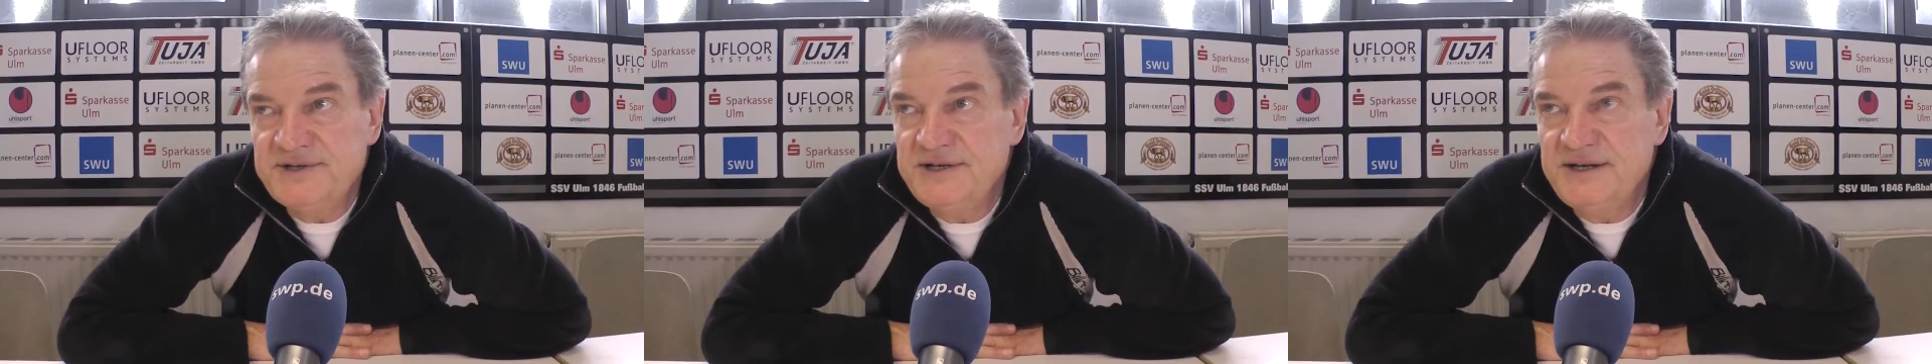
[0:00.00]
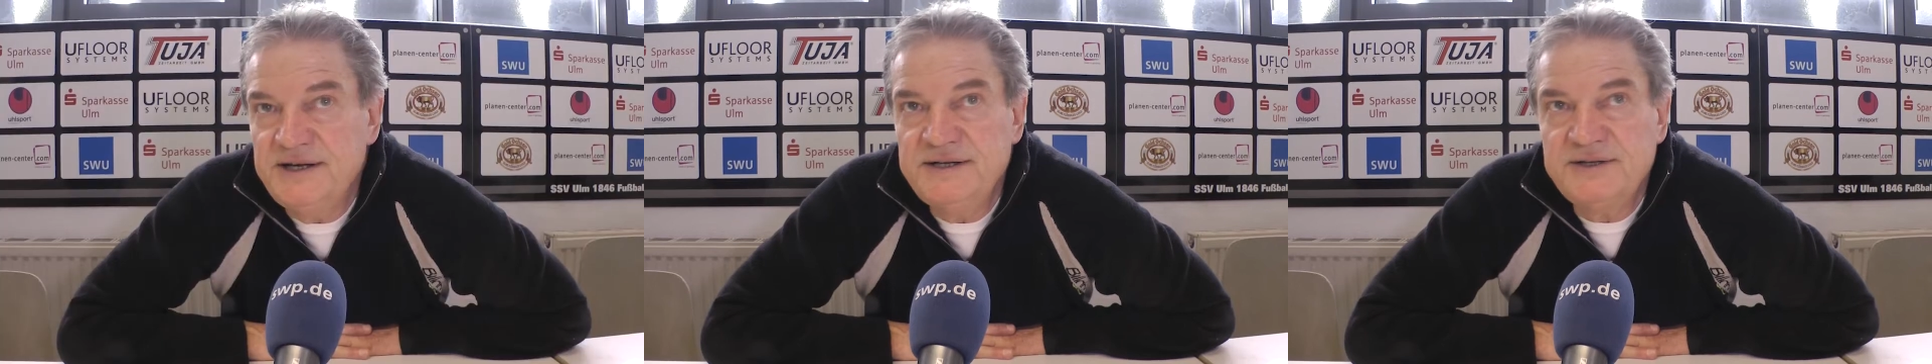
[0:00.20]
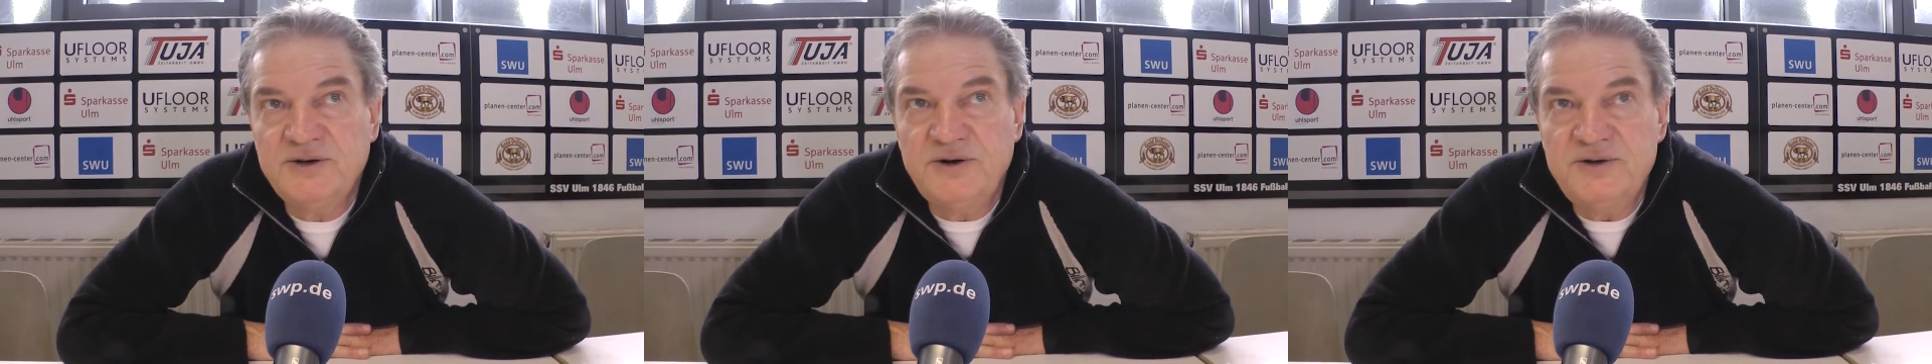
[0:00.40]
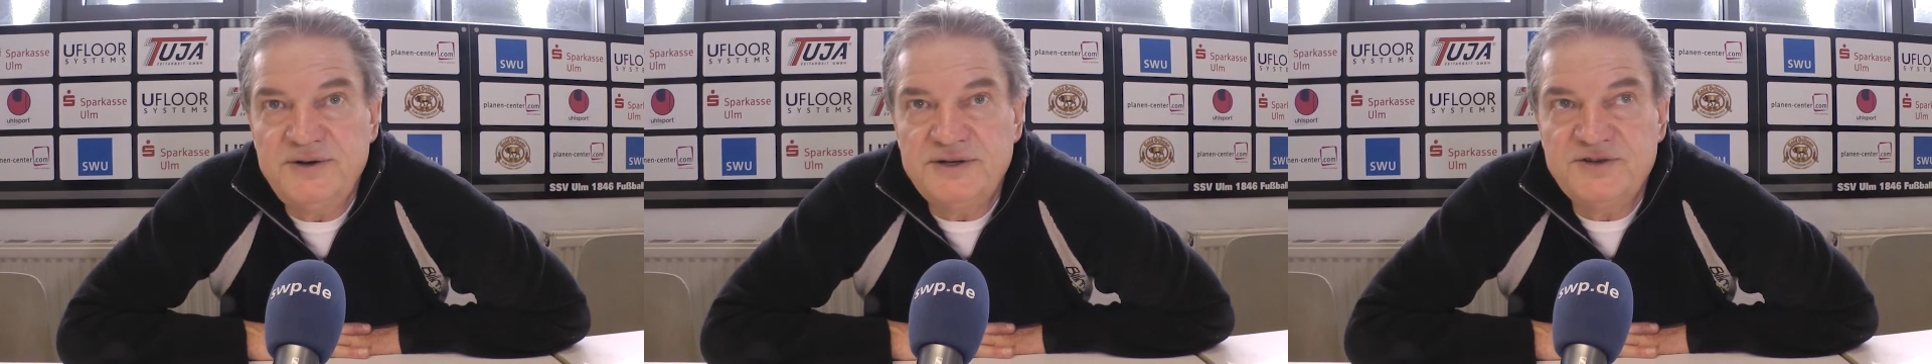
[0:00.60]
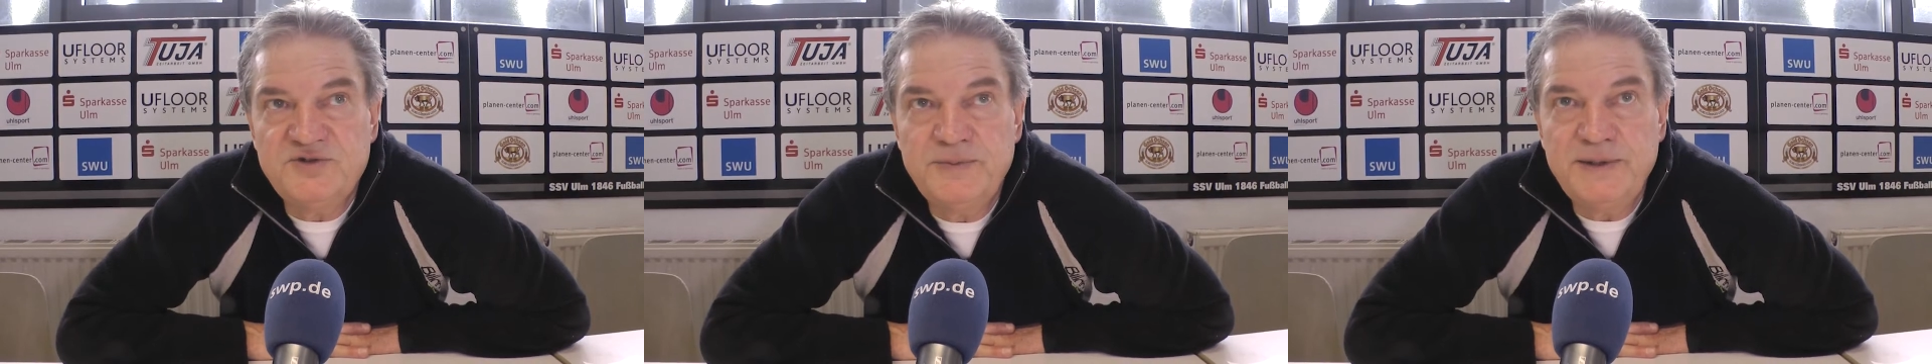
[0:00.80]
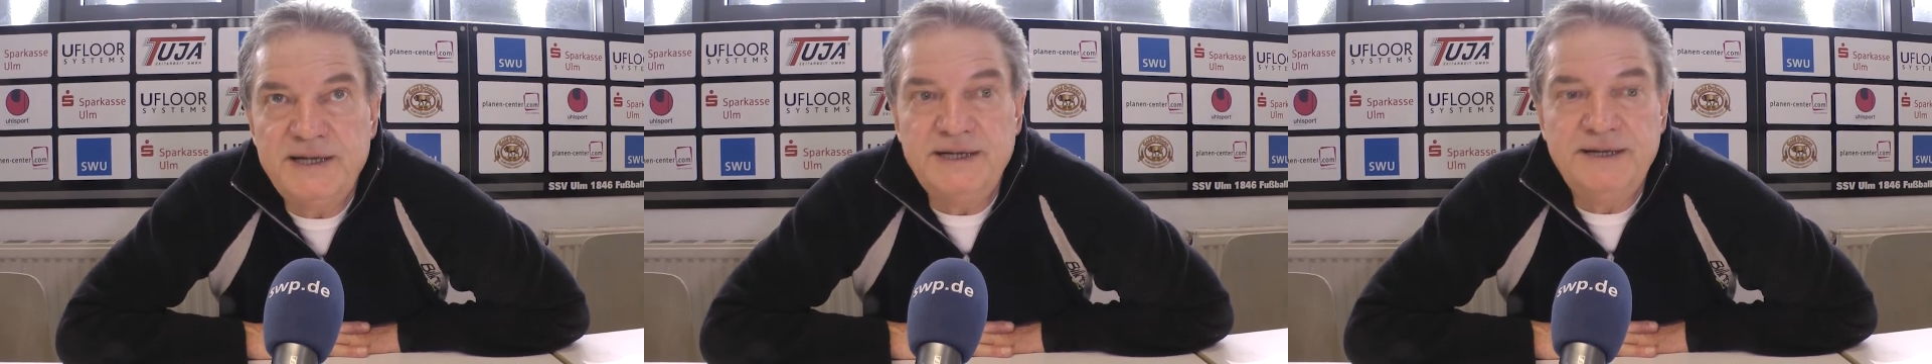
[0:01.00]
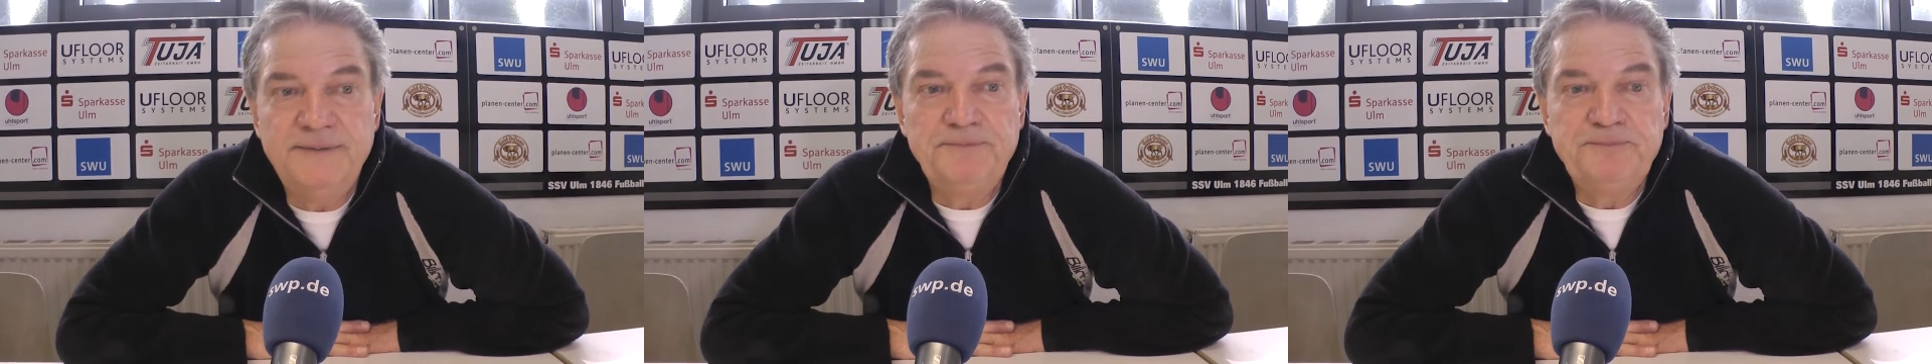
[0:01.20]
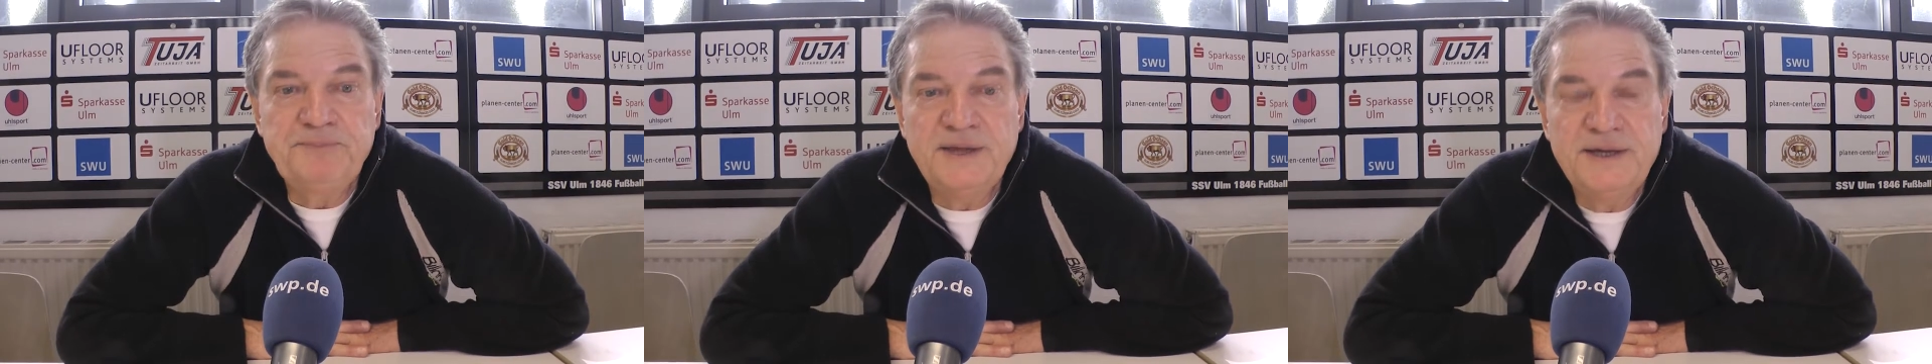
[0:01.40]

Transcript: schnellen Konterspiel,